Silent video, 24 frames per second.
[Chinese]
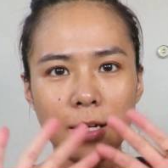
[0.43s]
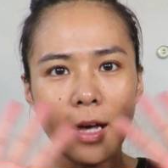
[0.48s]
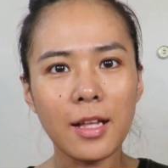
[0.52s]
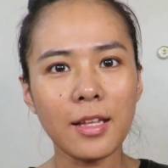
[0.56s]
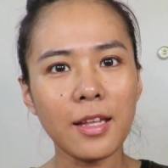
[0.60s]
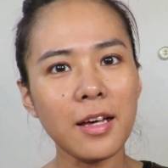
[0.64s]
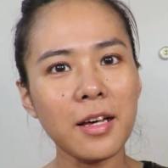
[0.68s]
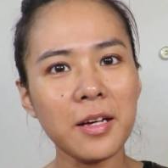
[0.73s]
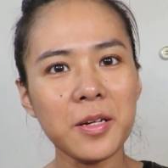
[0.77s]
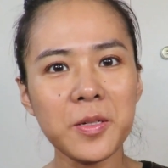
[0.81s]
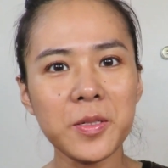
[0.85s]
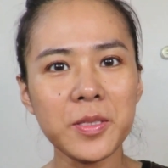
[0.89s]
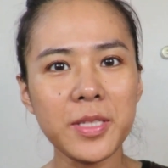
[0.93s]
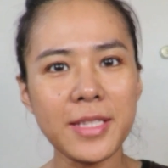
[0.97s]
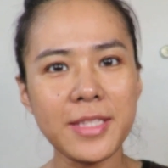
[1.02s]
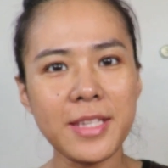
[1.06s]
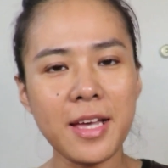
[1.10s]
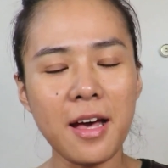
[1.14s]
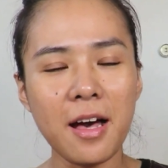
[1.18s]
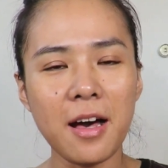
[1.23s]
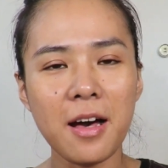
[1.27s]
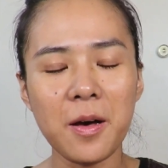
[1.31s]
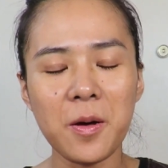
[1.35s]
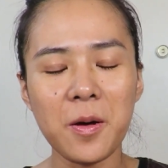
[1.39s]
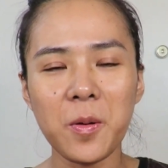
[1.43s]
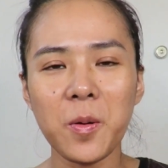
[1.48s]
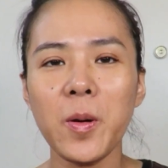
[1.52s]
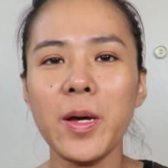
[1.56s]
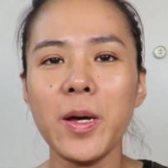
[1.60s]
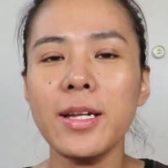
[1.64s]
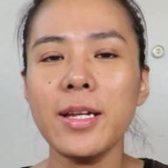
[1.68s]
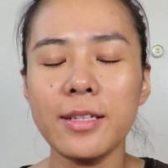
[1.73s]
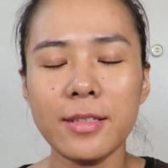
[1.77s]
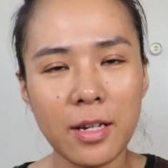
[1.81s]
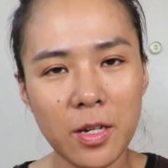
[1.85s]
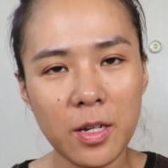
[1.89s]
Hello，大家好，
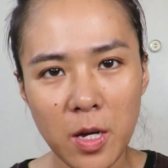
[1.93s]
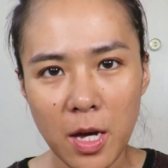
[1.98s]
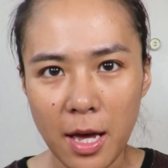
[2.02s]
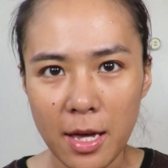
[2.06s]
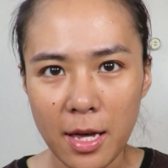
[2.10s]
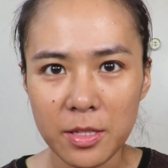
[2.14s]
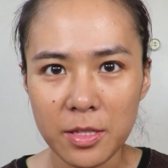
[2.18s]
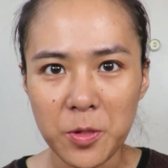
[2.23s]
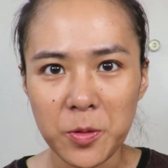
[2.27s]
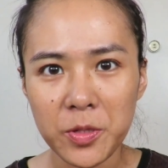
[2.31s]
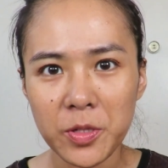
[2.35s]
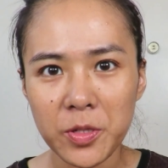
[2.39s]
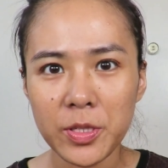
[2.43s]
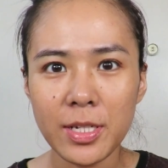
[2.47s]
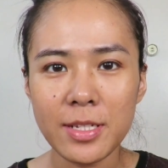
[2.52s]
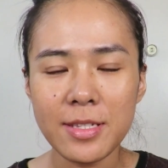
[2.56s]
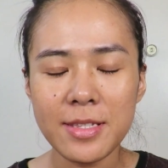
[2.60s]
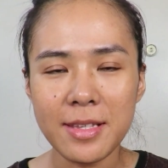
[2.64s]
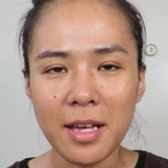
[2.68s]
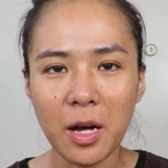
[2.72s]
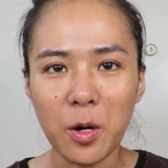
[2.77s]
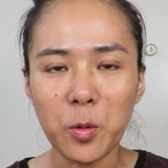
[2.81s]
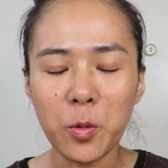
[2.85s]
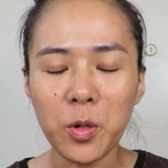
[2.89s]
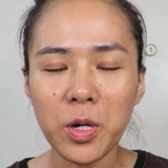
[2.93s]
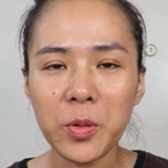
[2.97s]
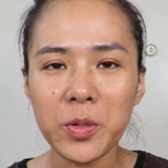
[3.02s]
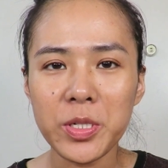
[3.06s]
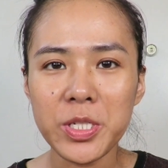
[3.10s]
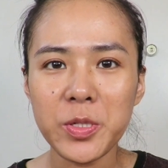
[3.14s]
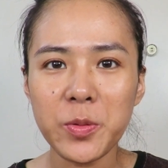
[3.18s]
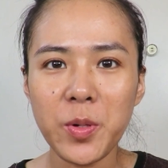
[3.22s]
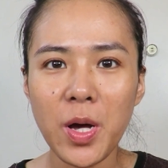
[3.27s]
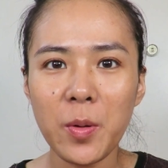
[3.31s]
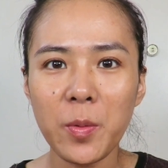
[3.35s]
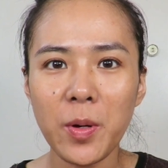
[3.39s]
欢迎来到可爱牛牛的小窝，我
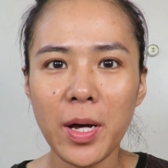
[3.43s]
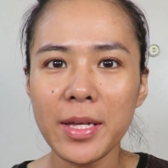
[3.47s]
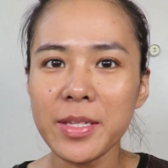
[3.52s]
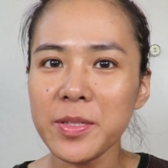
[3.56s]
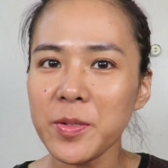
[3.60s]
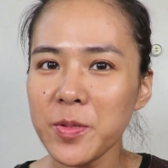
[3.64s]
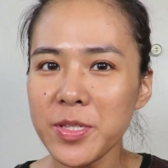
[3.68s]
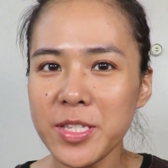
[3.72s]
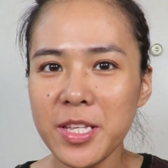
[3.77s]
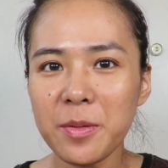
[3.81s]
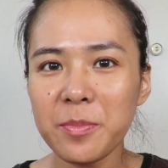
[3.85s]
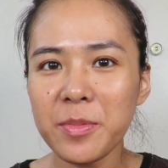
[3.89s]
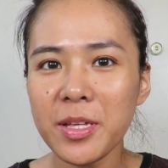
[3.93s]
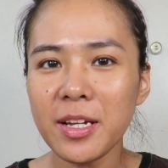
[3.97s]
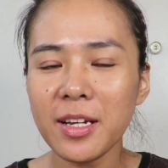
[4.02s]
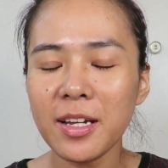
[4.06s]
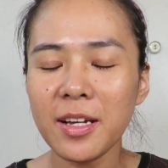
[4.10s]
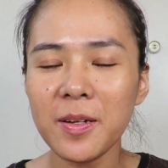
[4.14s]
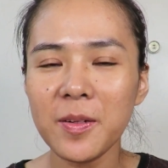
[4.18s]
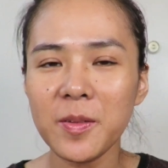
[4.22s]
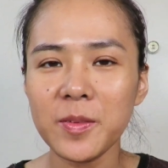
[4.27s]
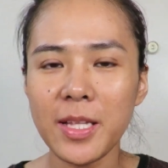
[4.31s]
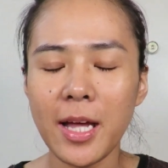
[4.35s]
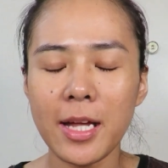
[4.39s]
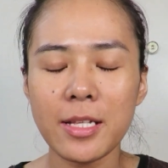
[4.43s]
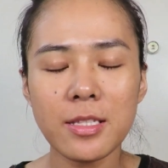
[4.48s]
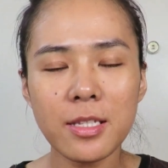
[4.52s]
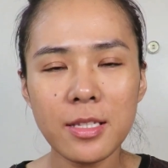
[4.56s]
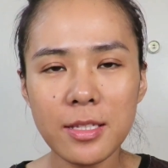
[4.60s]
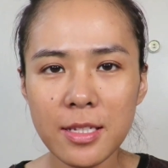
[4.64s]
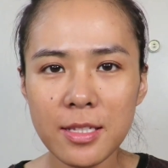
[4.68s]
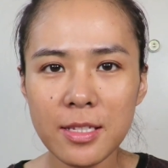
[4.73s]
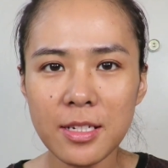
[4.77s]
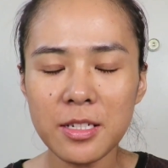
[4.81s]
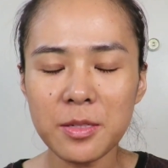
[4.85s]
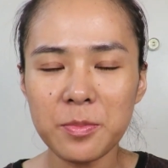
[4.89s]
是万万又见面喽。那
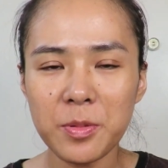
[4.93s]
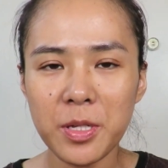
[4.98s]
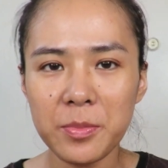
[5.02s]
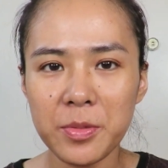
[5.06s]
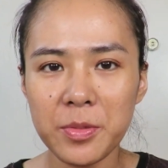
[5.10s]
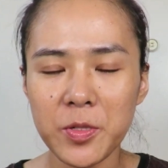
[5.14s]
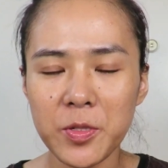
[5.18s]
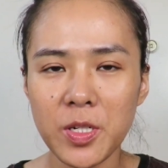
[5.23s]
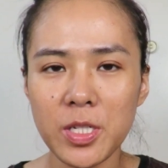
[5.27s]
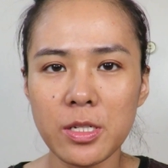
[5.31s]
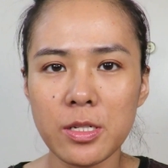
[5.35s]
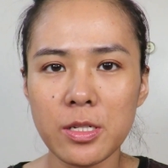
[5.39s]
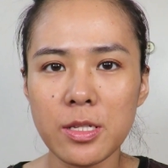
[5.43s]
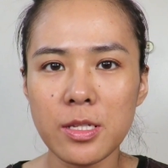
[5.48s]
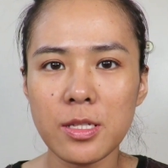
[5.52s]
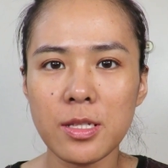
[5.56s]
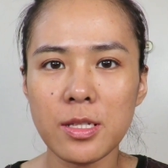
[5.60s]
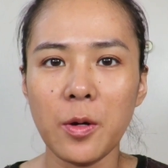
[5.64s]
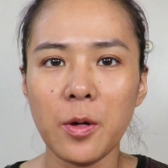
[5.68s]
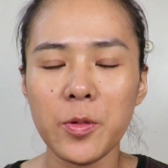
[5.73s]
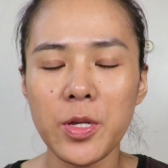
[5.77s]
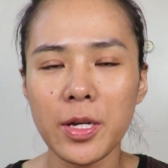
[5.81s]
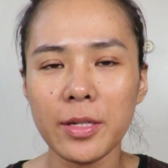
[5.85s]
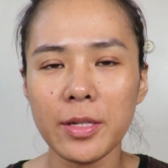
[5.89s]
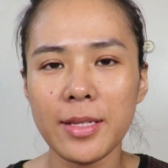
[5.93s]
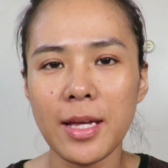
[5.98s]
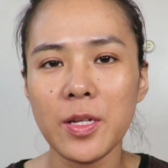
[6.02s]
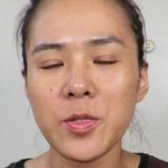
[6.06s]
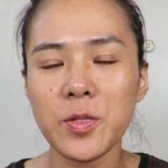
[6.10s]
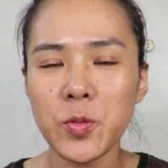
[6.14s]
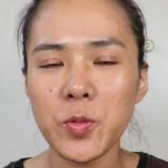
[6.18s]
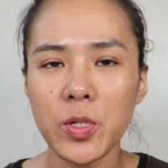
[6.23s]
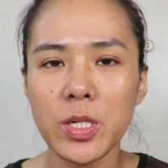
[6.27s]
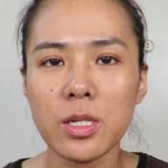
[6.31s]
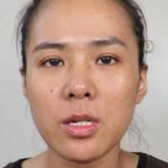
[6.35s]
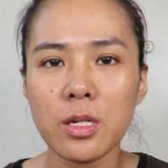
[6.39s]
今天的这篇美妆日记呢，我要给大家
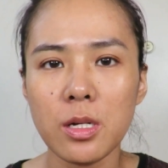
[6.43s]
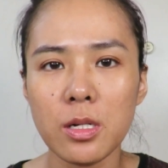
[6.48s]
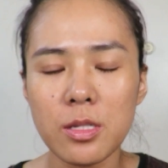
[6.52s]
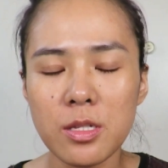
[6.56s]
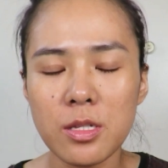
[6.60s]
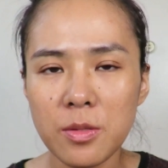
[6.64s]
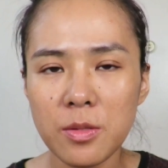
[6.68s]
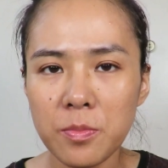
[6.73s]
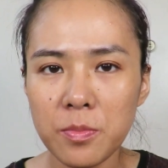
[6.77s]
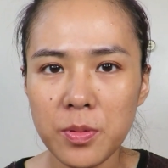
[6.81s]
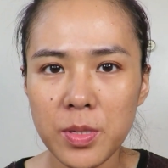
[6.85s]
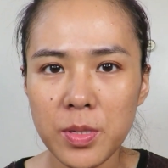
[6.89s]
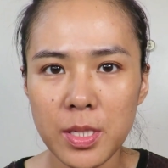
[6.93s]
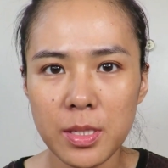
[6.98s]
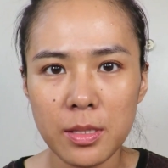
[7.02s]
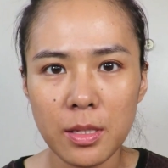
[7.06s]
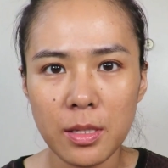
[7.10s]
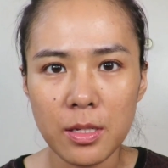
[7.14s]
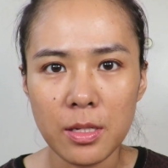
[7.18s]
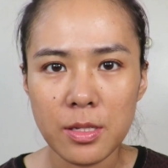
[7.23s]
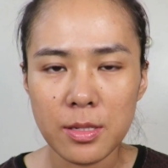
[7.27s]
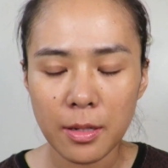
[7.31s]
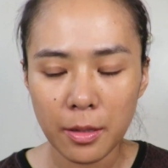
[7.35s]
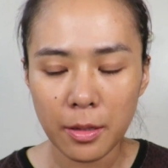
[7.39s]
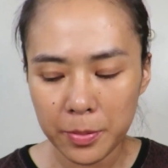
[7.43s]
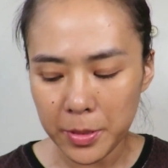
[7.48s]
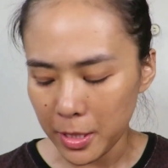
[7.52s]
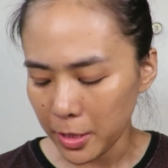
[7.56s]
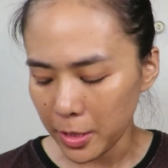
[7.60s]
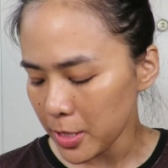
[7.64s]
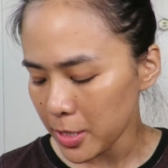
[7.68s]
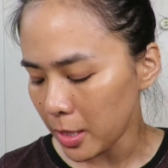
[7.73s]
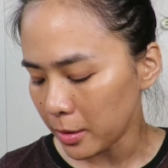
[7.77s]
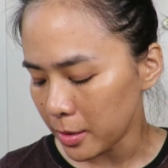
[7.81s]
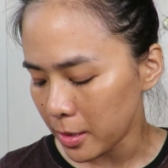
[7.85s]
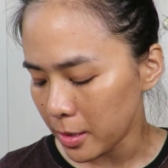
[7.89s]
做一个新品的测
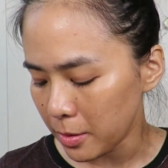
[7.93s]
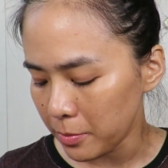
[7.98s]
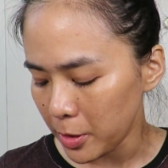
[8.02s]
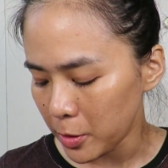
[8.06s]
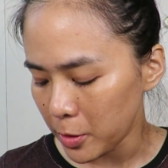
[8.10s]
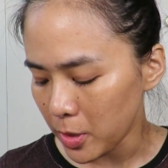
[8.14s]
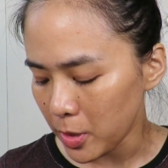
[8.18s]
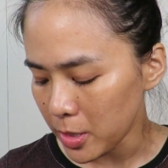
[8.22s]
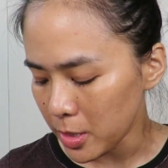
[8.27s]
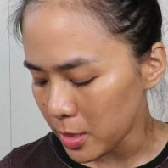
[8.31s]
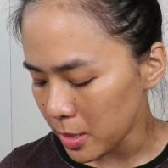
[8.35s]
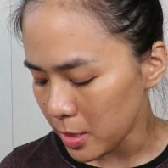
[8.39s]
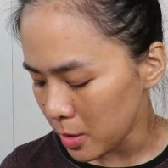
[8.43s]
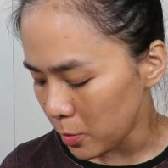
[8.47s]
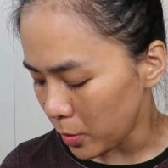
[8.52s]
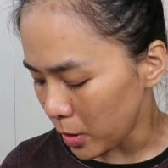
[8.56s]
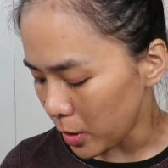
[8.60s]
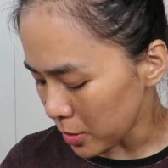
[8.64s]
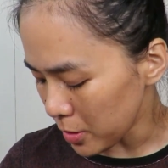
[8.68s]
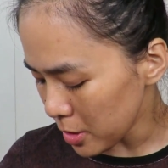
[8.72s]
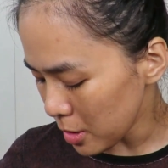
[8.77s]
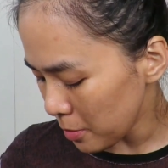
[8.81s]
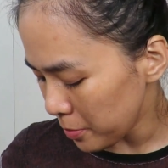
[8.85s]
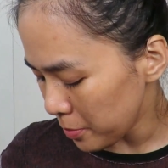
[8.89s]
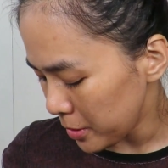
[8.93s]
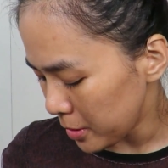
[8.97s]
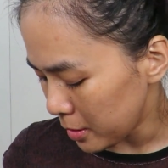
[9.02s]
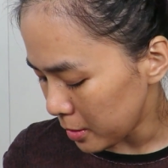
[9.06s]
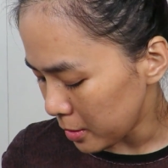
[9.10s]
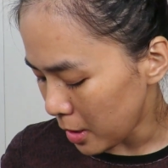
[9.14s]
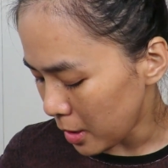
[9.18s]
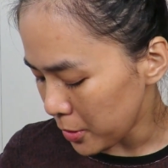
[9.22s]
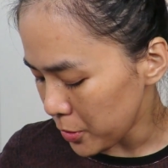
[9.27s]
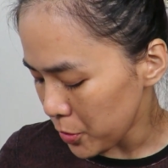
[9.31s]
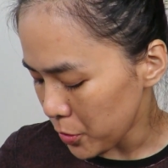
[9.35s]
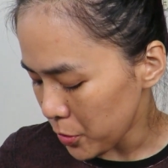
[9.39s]
评，这样的一个美妆日记，我要测评
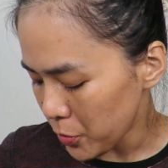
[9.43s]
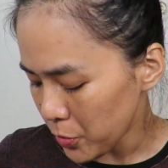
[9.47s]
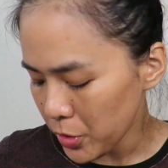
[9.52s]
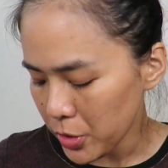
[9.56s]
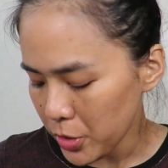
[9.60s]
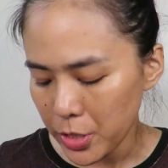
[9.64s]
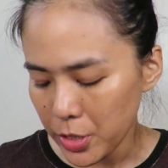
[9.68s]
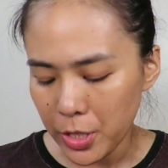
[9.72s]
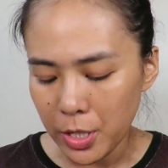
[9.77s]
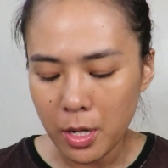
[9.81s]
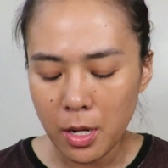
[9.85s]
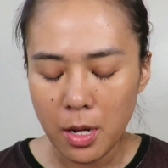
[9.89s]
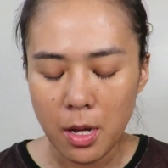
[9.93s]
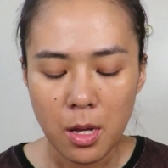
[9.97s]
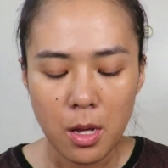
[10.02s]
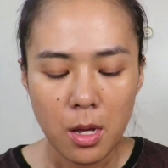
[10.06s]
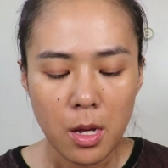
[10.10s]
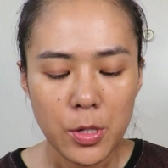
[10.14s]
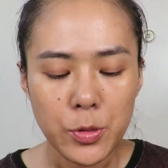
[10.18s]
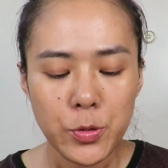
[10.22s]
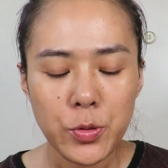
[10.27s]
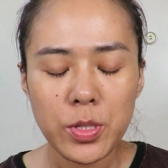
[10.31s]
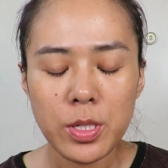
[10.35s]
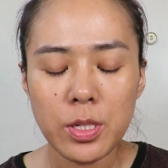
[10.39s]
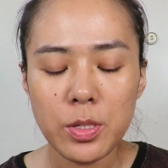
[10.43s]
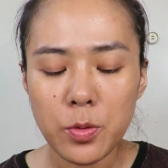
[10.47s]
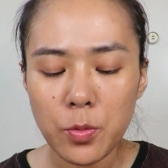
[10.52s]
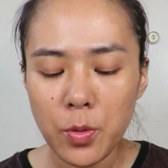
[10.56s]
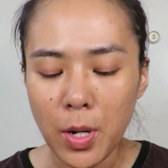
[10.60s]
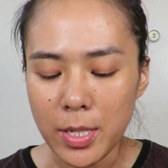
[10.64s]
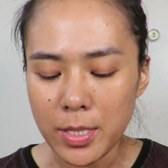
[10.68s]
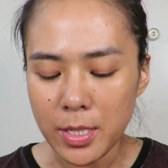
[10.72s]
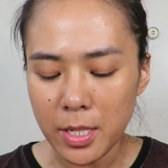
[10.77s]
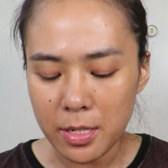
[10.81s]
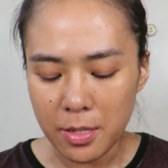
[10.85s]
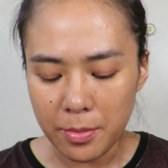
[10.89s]
的呢就是最近油
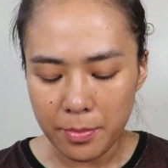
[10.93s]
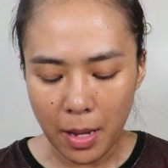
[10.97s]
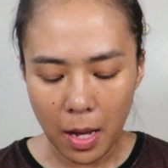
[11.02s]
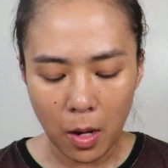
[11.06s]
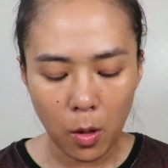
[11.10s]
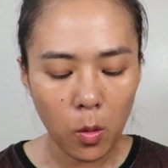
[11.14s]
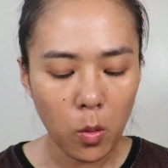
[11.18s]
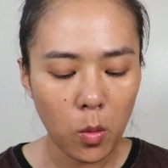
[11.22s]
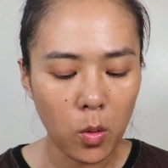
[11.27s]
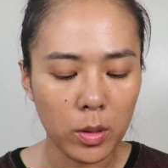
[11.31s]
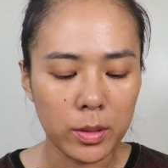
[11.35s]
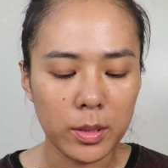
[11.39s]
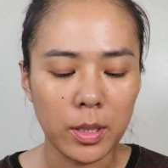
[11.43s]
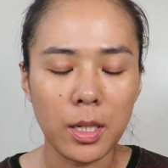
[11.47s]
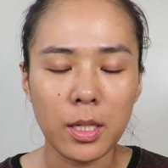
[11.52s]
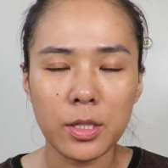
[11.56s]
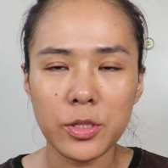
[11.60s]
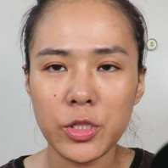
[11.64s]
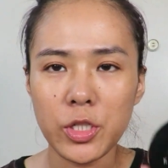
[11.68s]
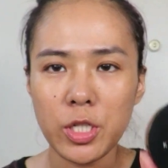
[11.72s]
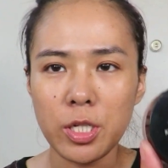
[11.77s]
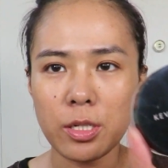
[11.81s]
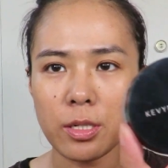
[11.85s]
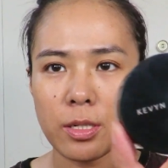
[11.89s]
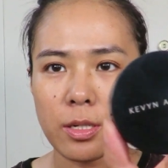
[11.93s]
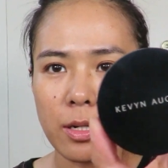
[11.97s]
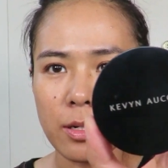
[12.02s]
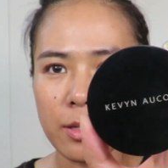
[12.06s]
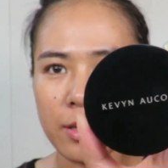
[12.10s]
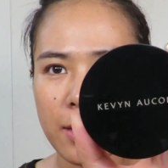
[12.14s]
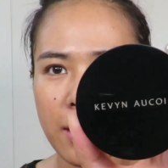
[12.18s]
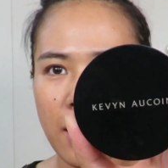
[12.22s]
管上也蛮火的这一个